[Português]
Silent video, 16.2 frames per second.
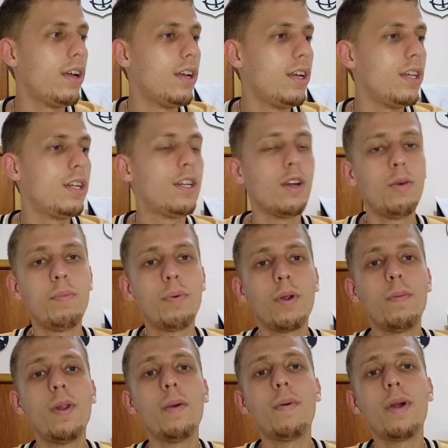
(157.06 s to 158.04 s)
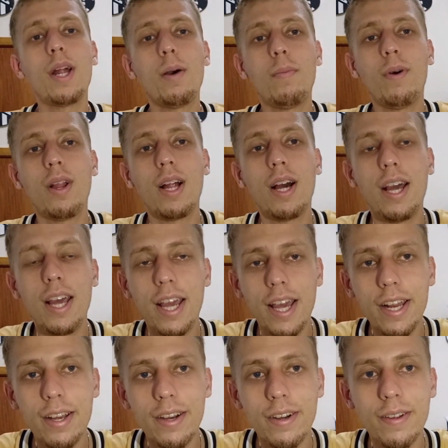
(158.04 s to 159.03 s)
Ele tem um problema na bola
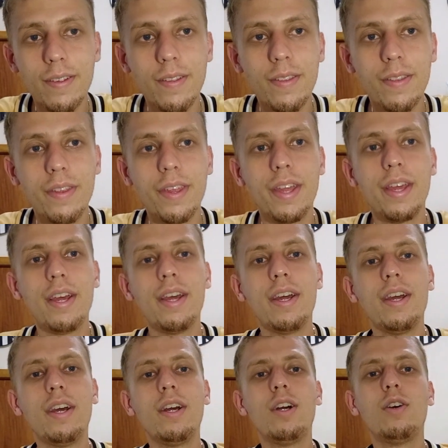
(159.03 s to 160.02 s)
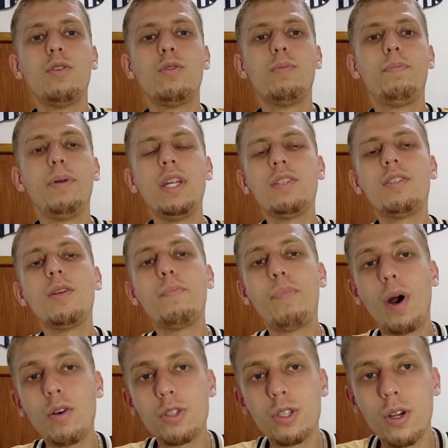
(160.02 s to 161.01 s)
aérea. O
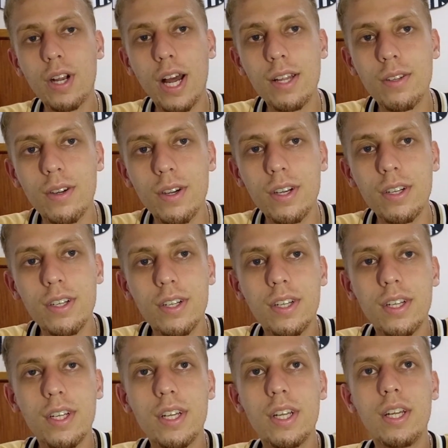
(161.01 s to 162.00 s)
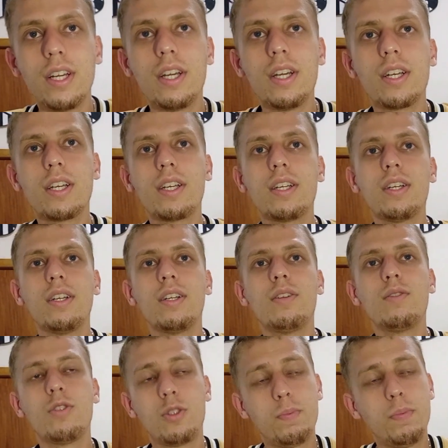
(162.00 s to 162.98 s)
principal jogador
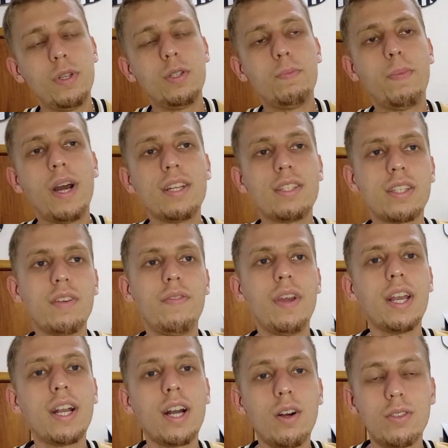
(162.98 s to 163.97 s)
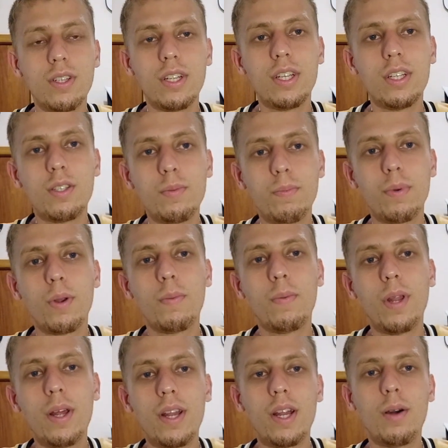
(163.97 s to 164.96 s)
um dos principais que vem causando esse
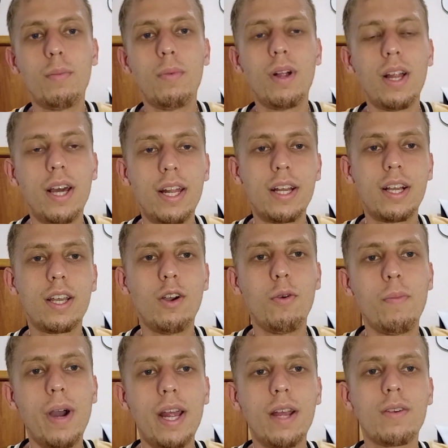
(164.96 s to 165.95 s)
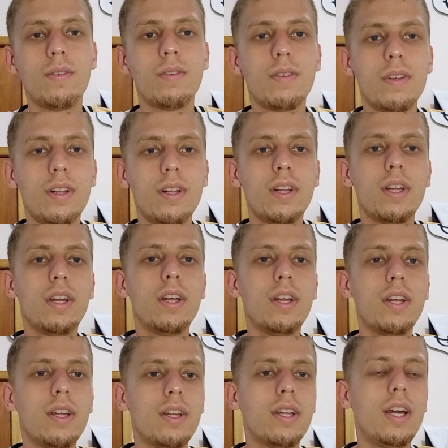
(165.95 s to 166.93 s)
problema na bola aérea, que é o Maicon,
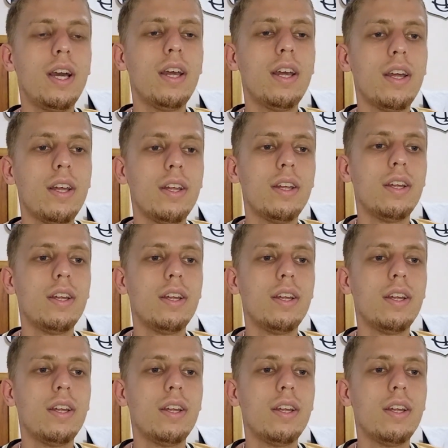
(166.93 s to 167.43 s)
né?